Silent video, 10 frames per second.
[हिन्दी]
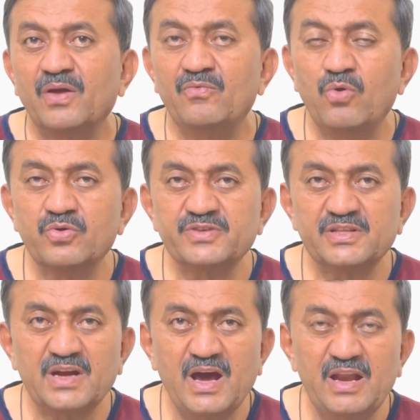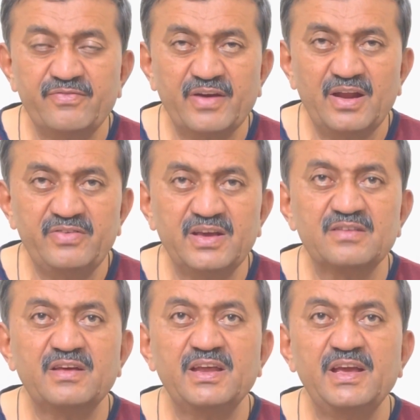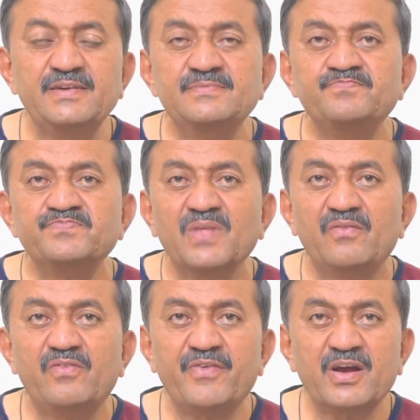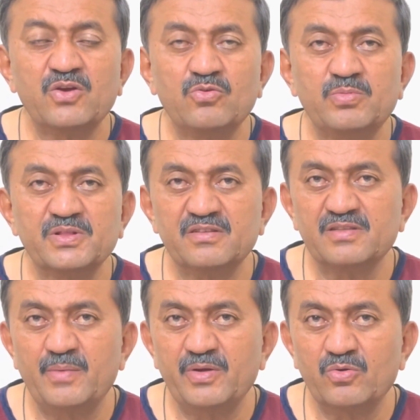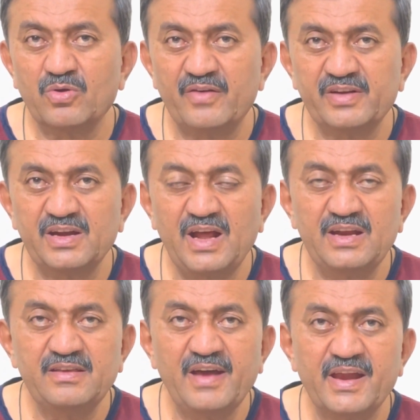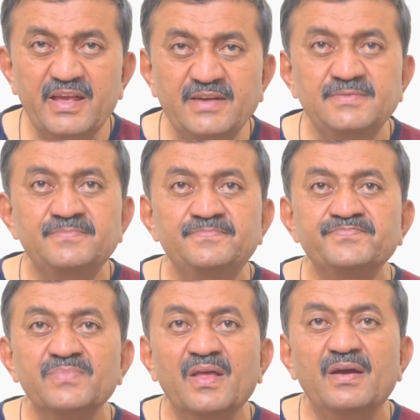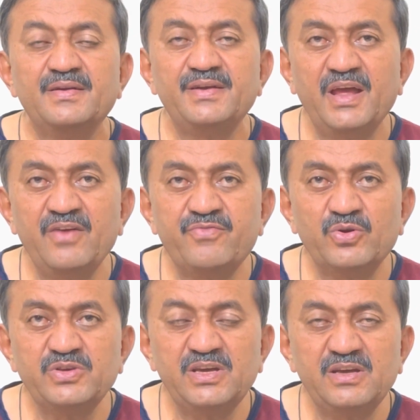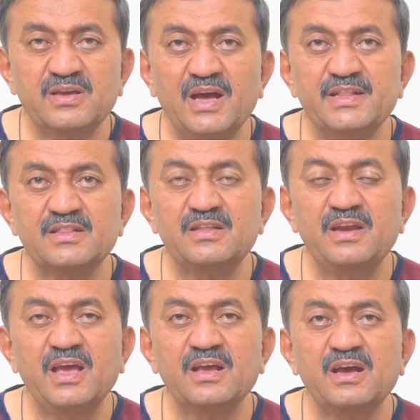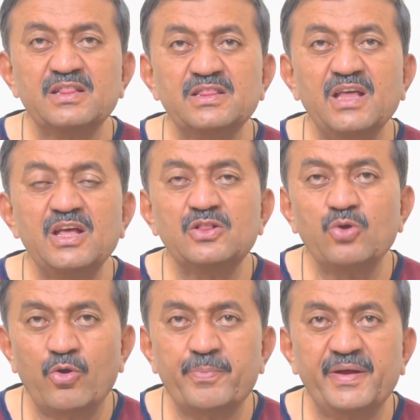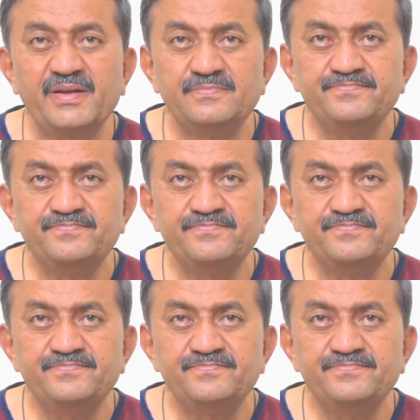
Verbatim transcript: वो सदर आरिफ अलवी के ज़रिए वफाकी हुकूमत के सामने रुकावटें डाली जा रही हैं नई फौजी क्यादत ने कतई तौर पर